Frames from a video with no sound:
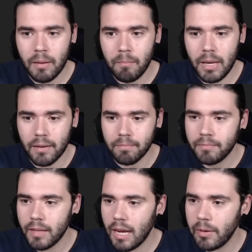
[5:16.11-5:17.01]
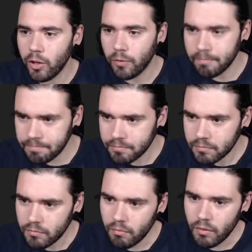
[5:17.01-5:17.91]
Bien, Albedo.
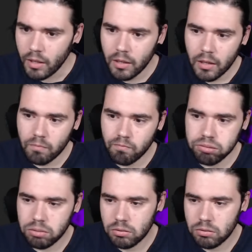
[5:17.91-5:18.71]
¡Buff!